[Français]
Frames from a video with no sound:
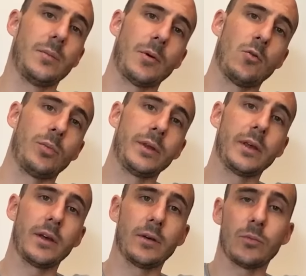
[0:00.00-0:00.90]
c'est pas
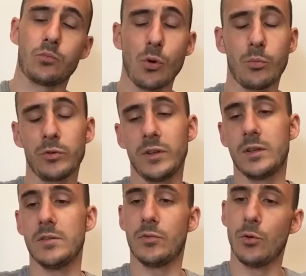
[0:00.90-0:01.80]
compliqué. Point
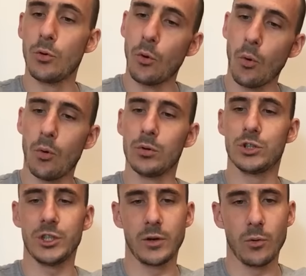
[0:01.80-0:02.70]
positif, le gros de
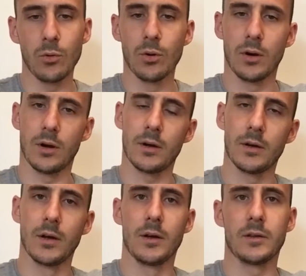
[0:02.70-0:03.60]
chez gros, hein,
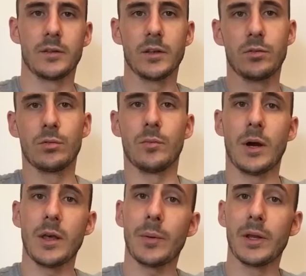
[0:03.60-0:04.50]
c'est que il
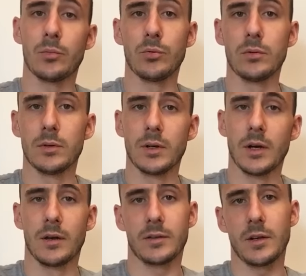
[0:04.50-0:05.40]
bah, n'y a pas d'impôt.
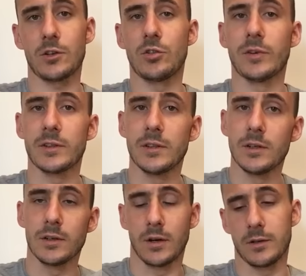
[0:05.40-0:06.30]
C'est de l'argent
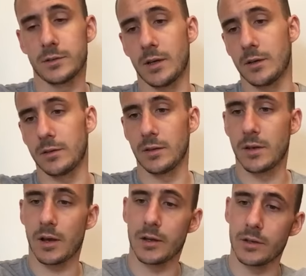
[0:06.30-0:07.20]
facile, hein. ça c'est
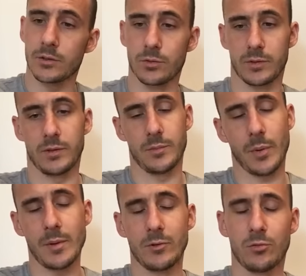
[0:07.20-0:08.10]
clair et net que c'est
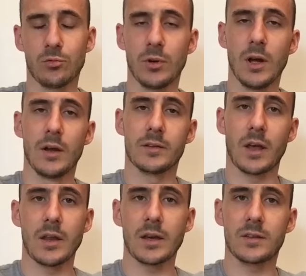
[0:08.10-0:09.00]
pas mal du tout. C'est
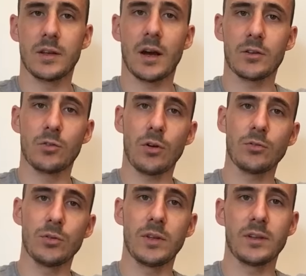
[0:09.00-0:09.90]
un accélérateur
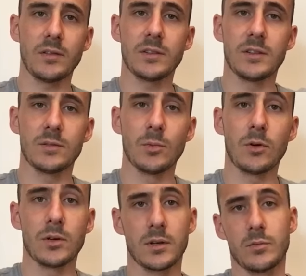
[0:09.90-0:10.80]
de tes
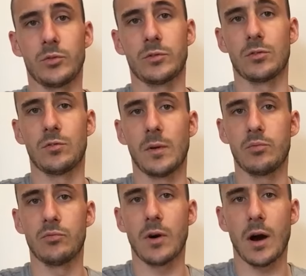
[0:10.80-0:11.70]
investissements, hein, puisque tu vas
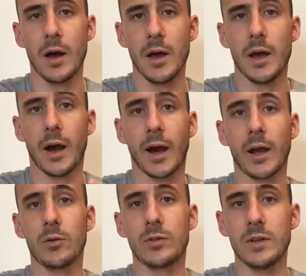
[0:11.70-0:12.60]
pouvoir
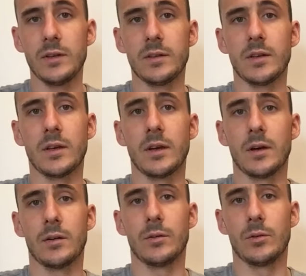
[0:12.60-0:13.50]
réutiliser
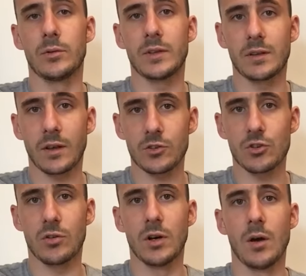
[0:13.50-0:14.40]
euh, cet
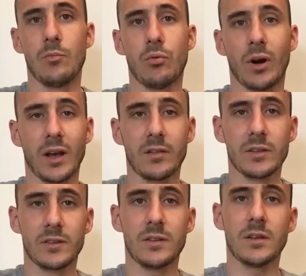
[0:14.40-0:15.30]
argent pour
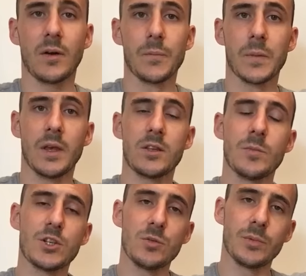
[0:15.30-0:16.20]
réinvestir. Et
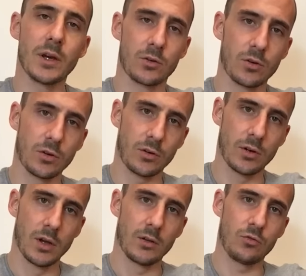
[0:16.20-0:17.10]
t'imagines bien que quand
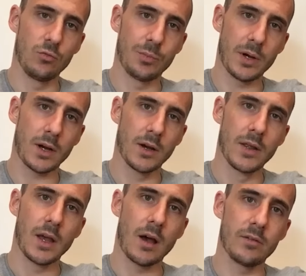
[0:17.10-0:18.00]
tu pars
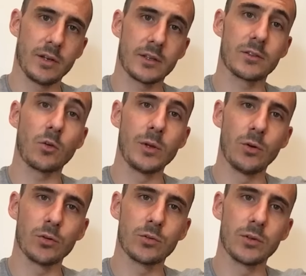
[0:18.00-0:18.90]
avec 100 000
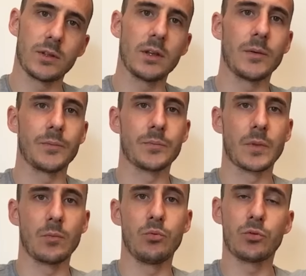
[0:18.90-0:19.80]
euros de côté
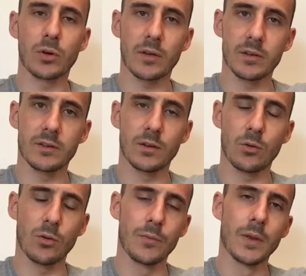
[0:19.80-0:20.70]
plutôt qu'avec
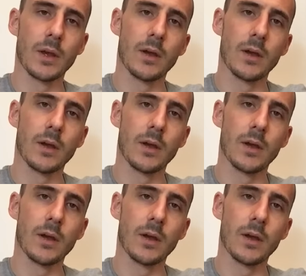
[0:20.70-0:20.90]
zéro,